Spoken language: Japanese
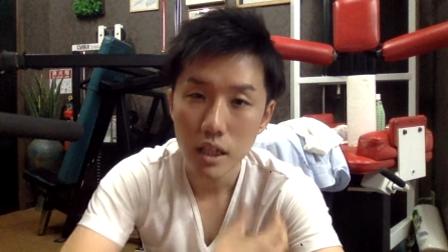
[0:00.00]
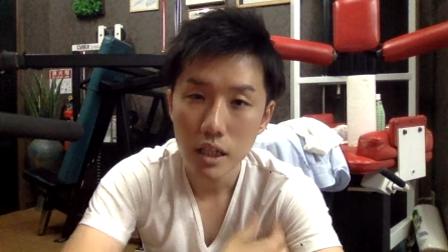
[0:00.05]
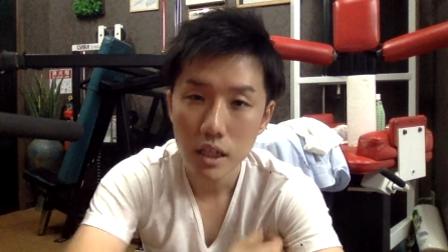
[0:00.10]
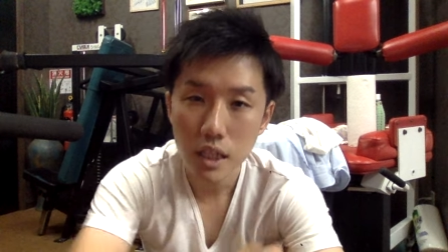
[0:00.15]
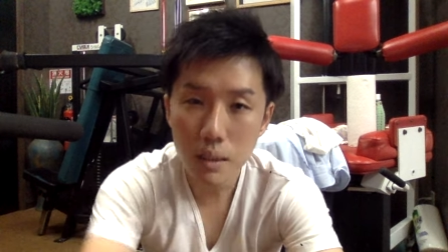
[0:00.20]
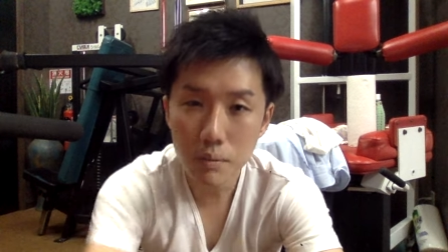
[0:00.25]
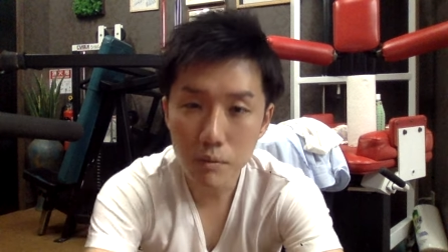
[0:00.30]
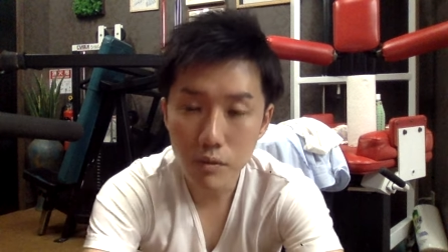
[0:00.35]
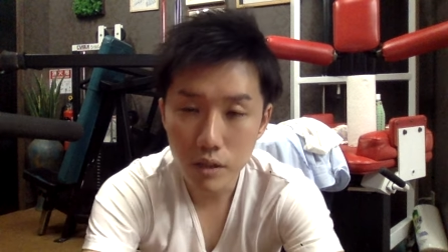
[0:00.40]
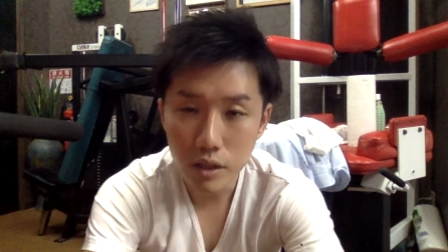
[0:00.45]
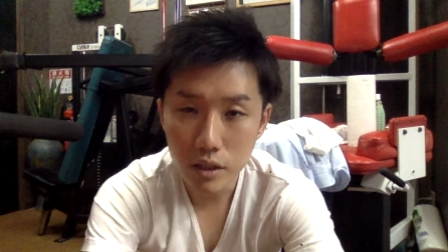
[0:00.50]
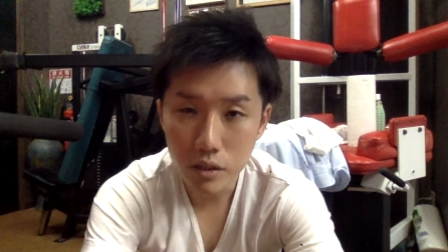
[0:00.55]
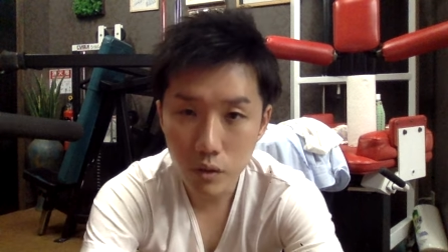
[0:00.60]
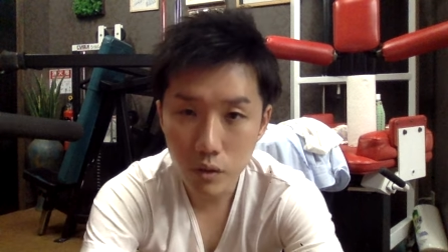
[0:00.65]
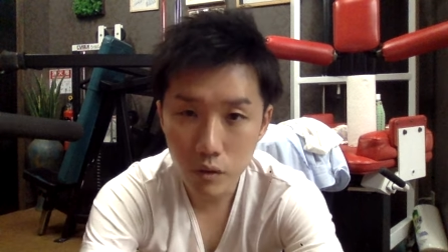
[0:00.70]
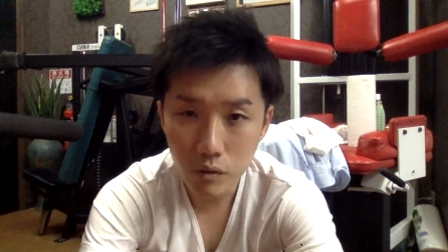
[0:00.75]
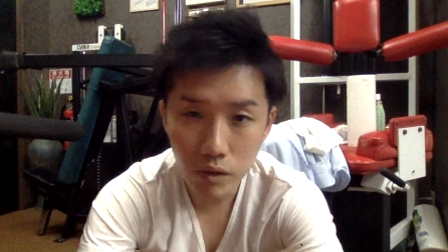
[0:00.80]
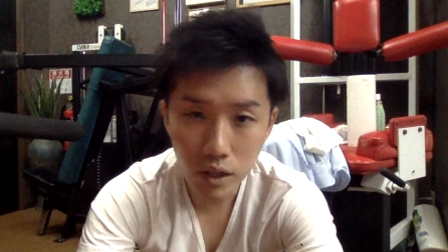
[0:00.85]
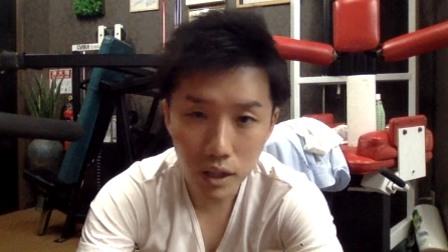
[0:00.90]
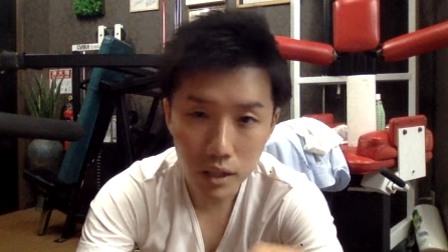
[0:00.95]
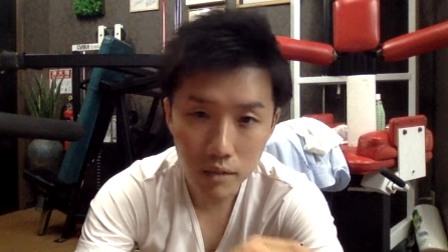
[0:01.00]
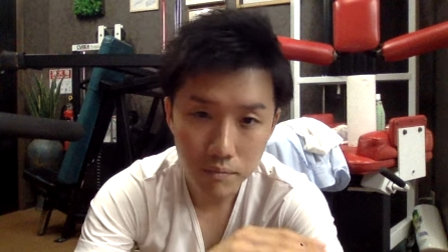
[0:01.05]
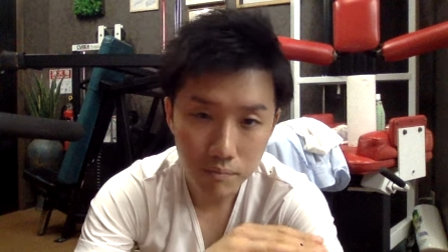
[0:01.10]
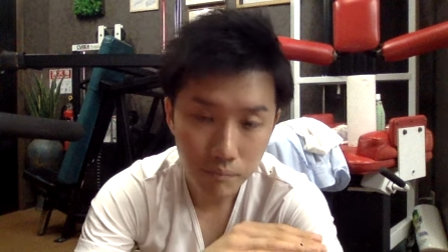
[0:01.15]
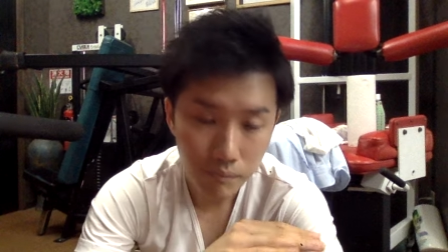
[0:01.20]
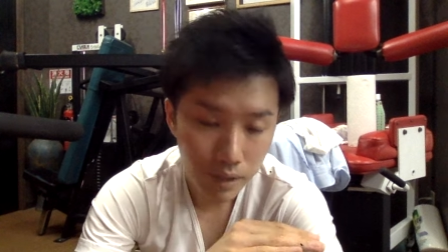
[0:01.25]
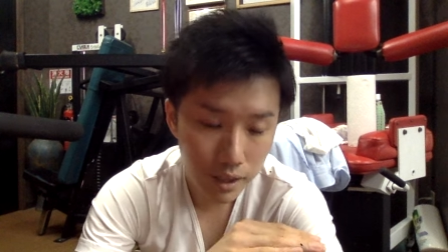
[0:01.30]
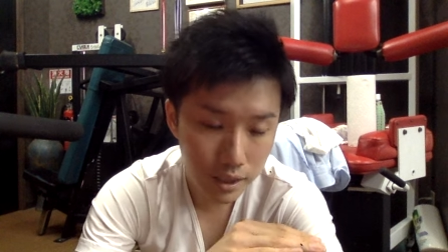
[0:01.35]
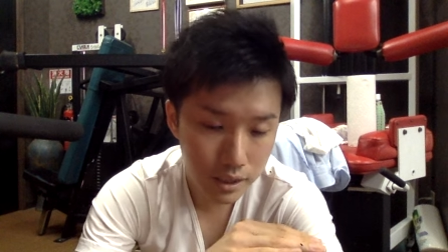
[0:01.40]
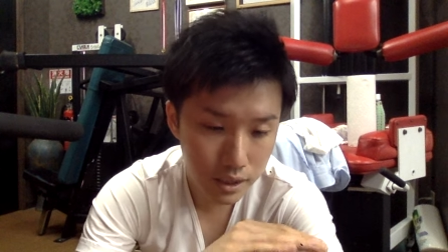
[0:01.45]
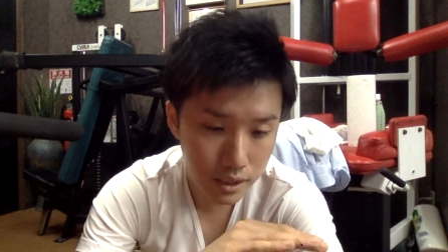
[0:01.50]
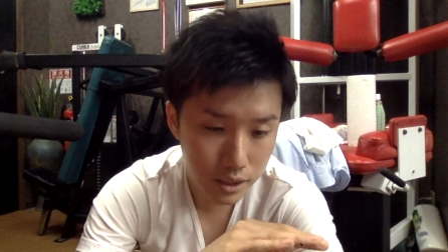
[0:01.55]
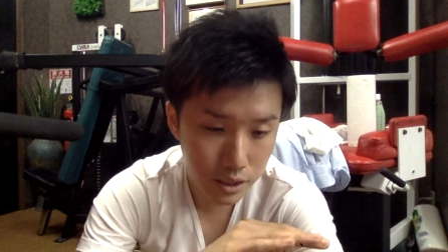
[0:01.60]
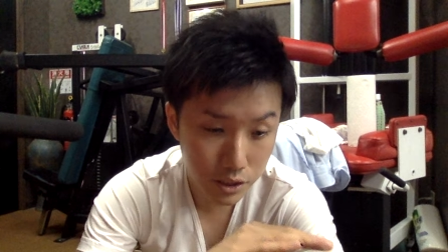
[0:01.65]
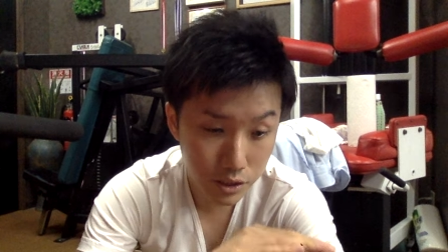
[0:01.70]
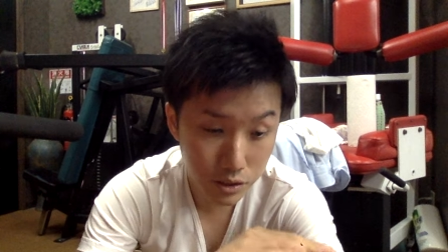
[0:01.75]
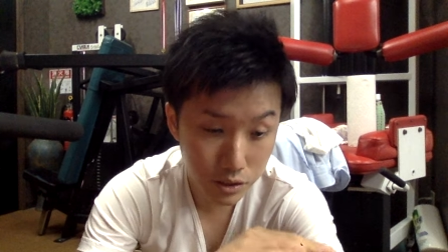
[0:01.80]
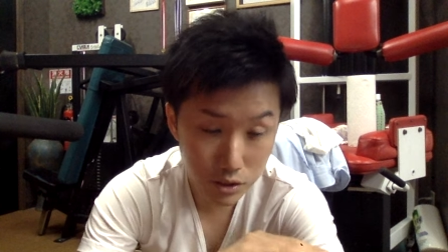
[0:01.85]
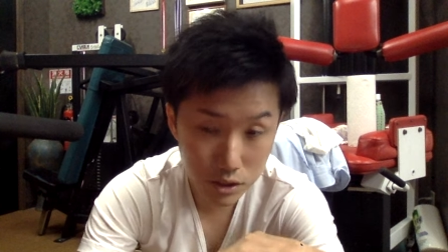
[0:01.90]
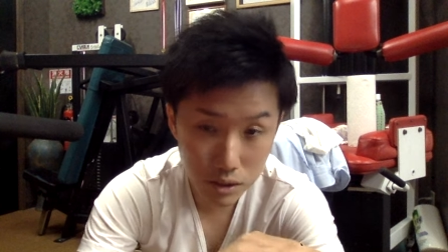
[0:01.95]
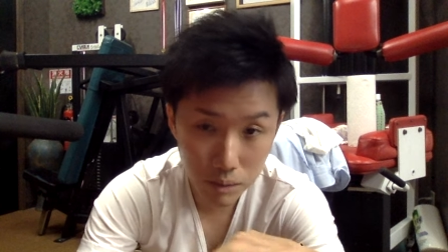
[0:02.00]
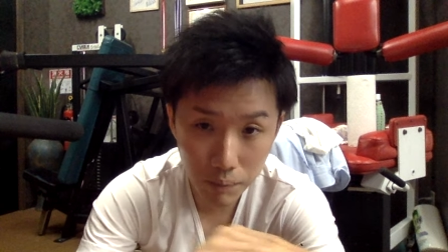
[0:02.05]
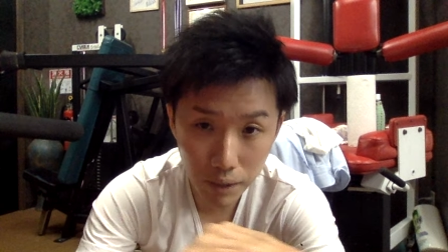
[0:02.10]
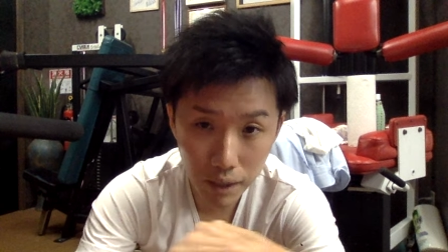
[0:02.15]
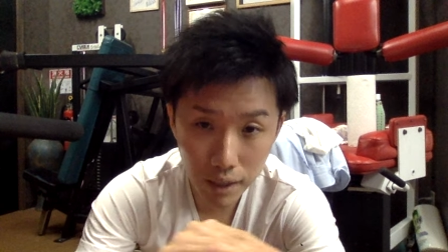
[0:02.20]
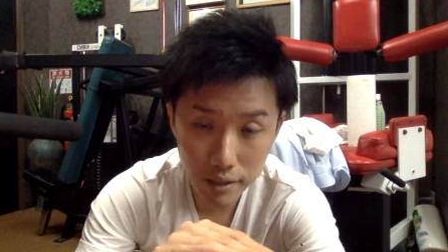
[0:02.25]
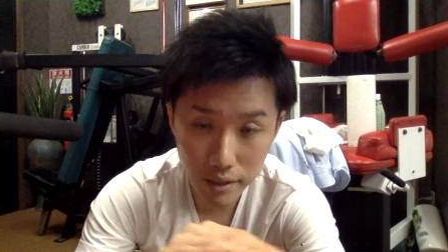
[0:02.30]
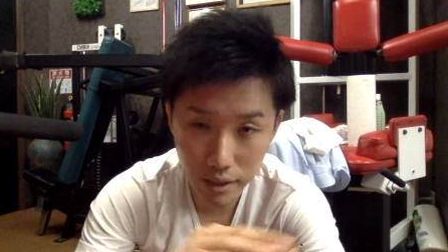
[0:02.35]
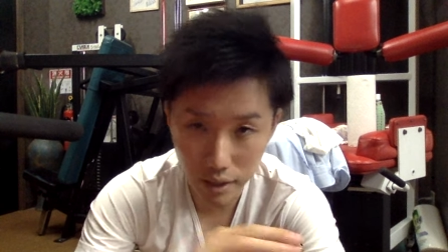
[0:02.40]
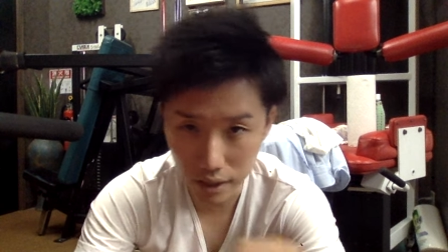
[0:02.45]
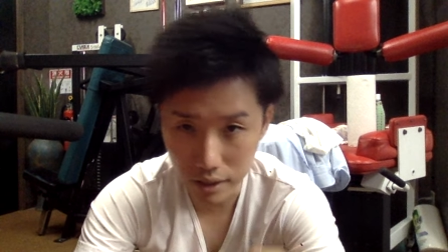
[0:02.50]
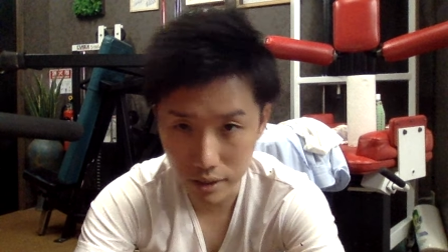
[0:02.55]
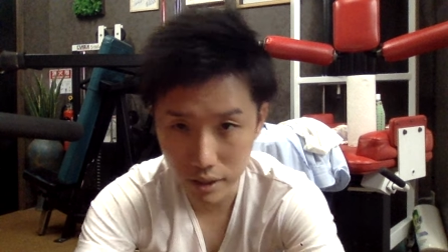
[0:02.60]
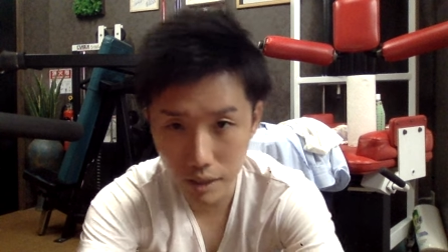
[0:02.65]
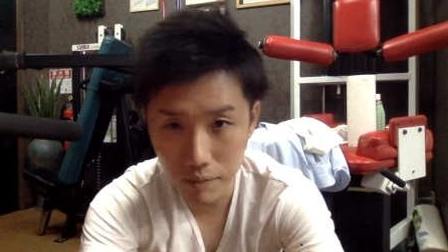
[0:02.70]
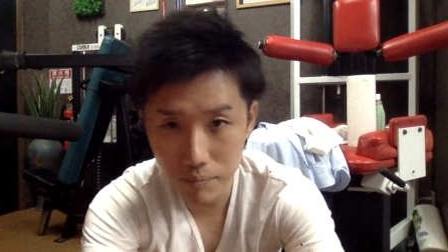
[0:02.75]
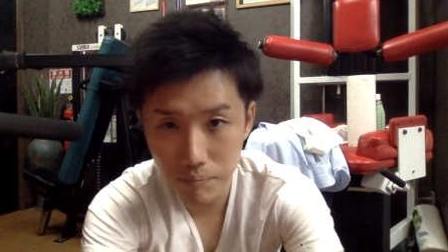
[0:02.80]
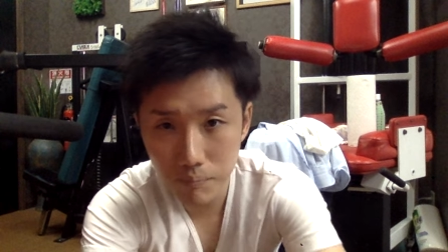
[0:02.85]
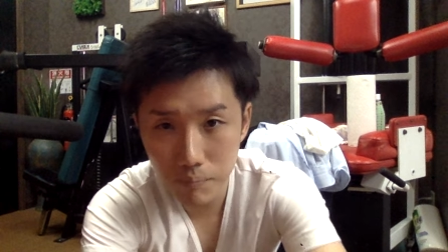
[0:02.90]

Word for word: 気分いい時は、一日集中してバーってやって。